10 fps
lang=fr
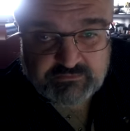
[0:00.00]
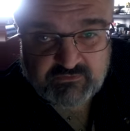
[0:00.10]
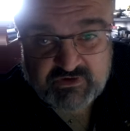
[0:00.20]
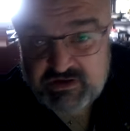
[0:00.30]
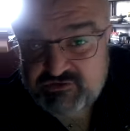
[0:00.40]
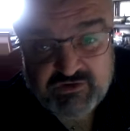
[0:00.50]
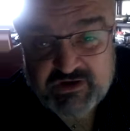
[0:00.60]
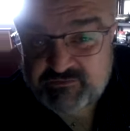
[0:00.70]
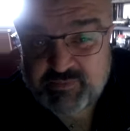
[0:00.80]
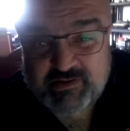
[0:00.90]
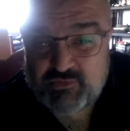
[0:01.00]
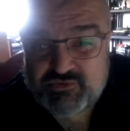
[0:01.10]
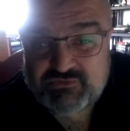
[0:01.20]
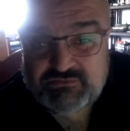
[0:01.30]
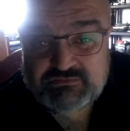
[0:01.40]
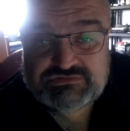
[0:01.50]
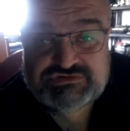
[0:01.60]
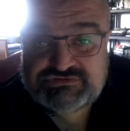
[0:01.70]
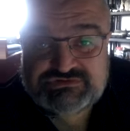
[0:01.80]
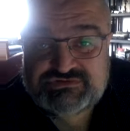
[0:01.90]
Vous voyez, je cache pas mon nom.
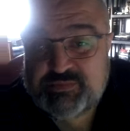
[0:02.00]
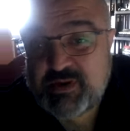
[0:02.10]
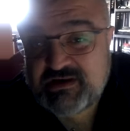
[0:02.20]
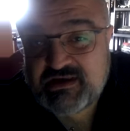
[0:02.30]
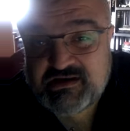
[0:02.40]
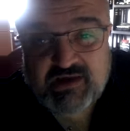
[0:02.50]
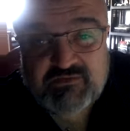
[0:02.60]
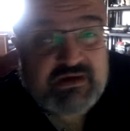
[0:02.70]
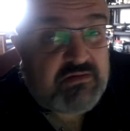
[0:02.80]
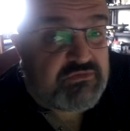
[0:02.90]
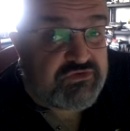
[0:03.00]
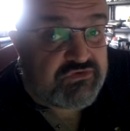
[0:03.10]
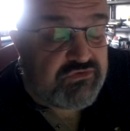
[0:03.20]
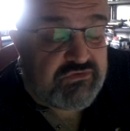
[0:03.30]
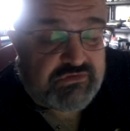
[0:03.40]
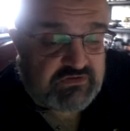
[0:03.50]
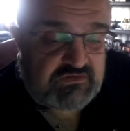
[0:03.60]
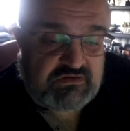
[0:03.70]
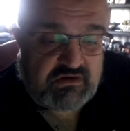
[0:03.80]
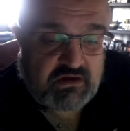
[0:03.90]
Je ne suis pas quelqu'un avec un pseudo,
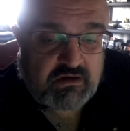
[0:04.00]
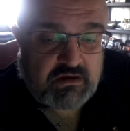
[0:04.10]
etc.